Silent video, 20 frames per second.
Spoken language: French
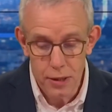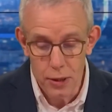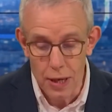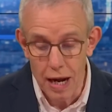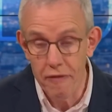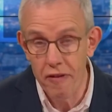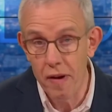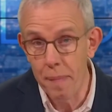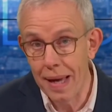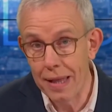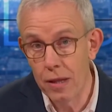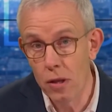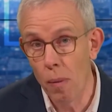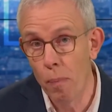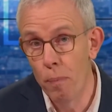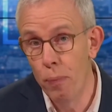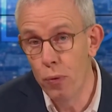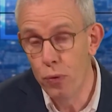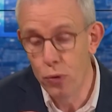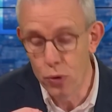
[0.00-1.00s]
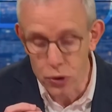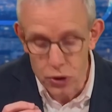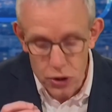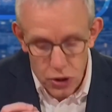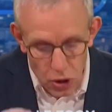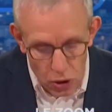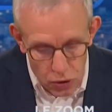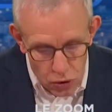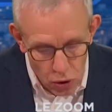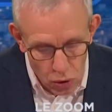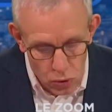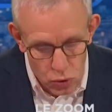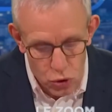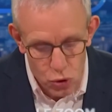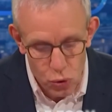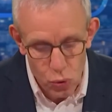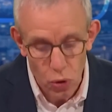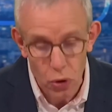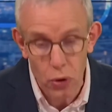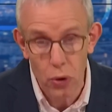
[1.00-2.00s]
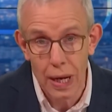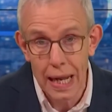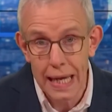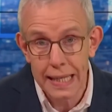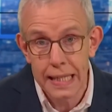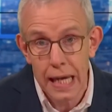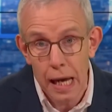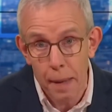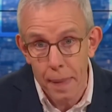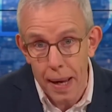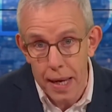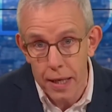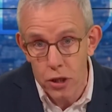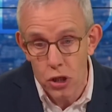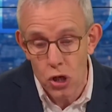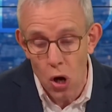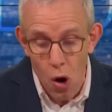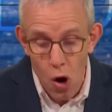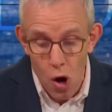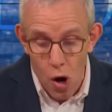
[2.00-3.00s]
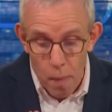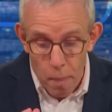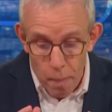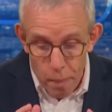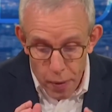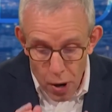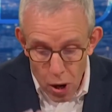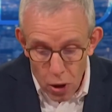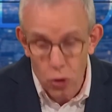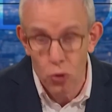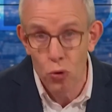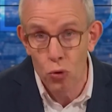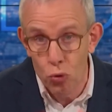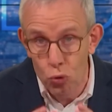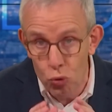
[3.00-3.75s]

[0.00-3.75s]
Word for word: Cela fait maintenant plus de 130 jours que l'Azerbaïdjan bloque